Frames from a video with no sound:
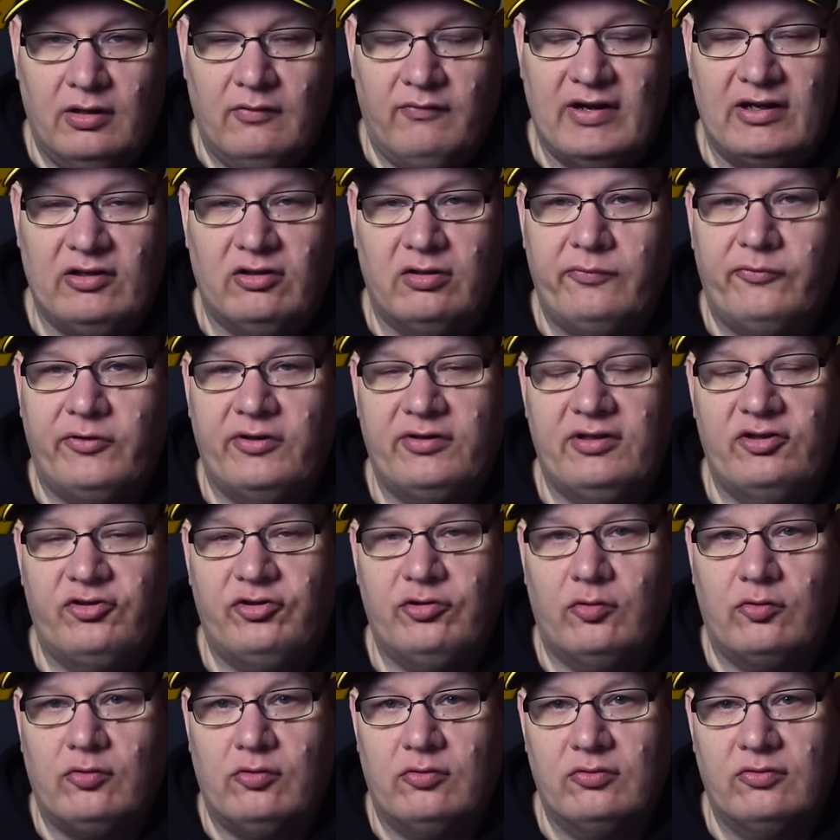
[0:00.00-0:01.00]
Wenn es um
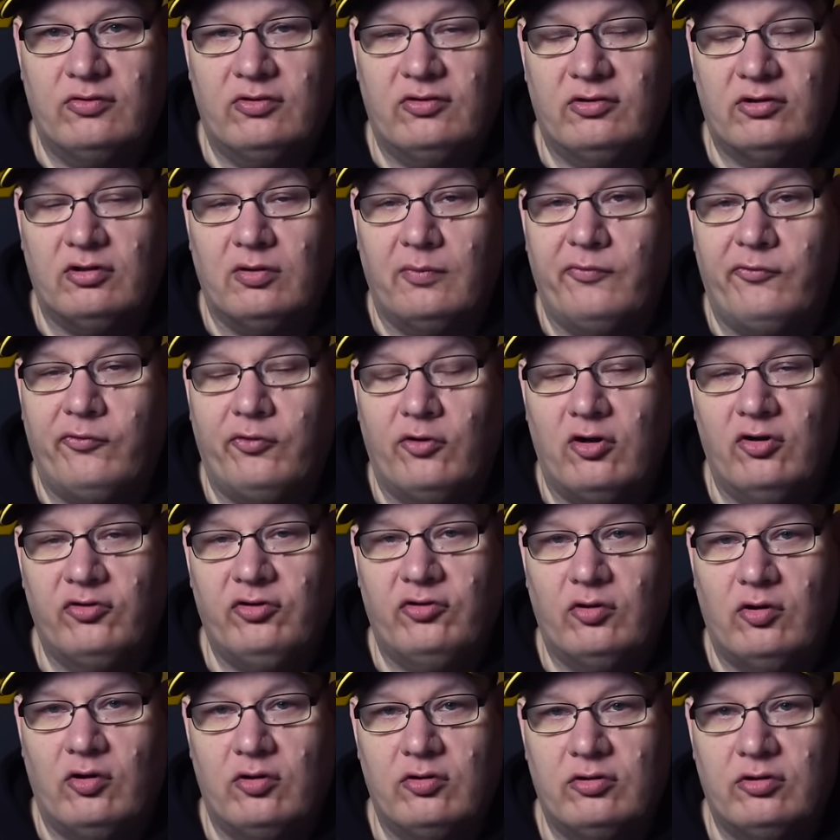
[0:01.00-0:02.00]
Versicherungs-, um
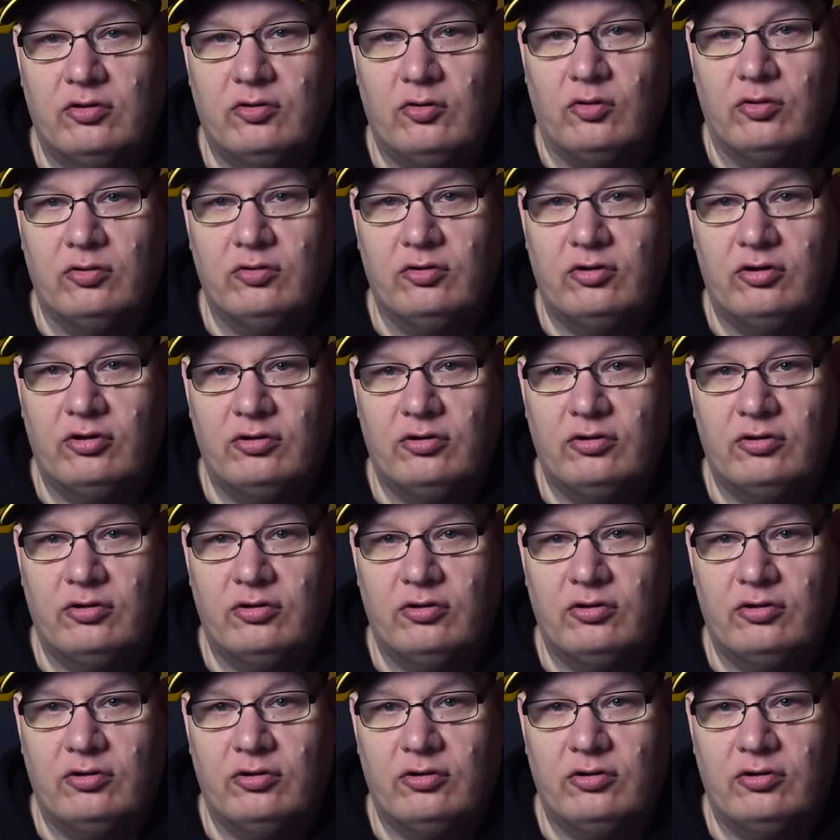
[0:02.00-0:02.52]
Vorsorge und